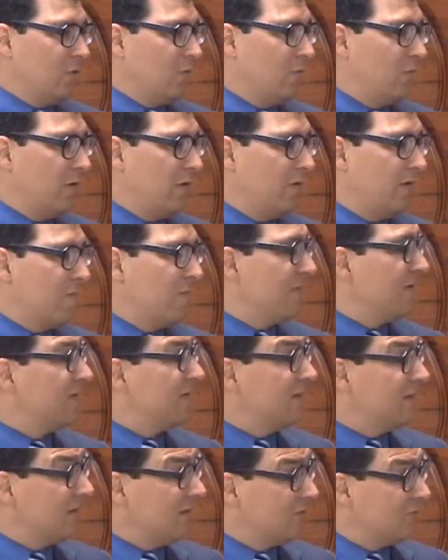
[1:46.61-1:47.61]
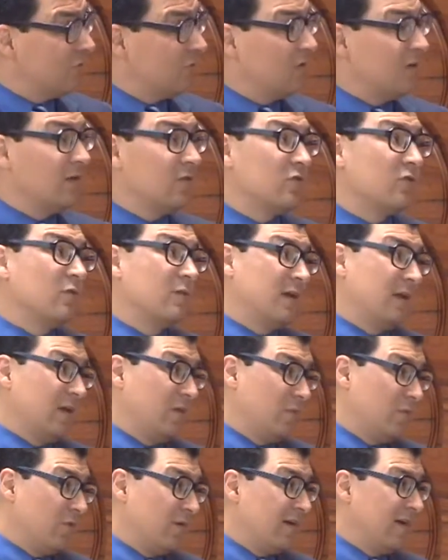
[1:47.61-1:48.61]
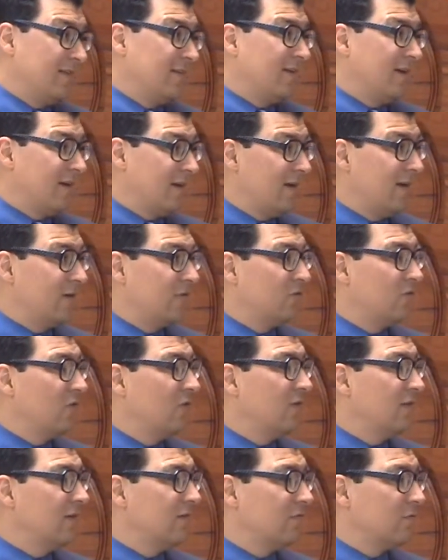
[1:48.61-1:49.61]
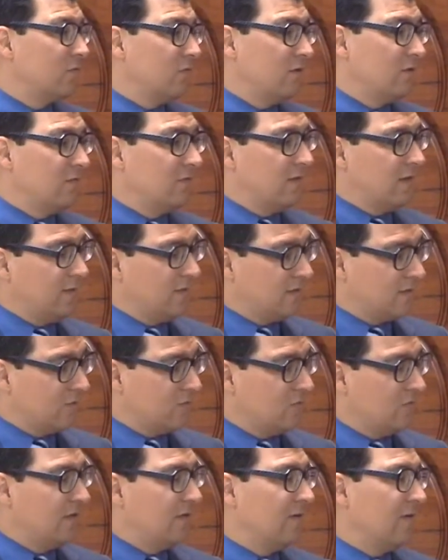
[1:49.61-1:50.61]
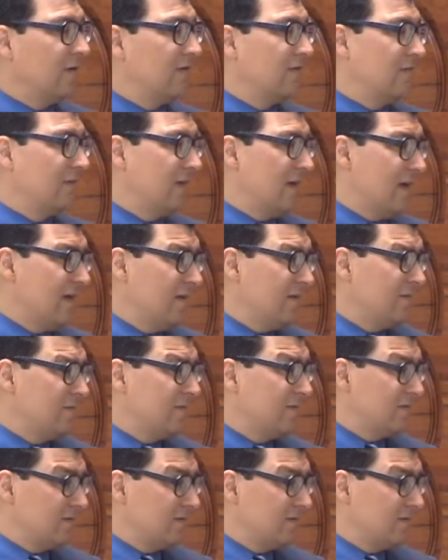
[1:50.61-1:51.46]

promueve investigaciones sobre democracia y elecciones con diferentes universidades,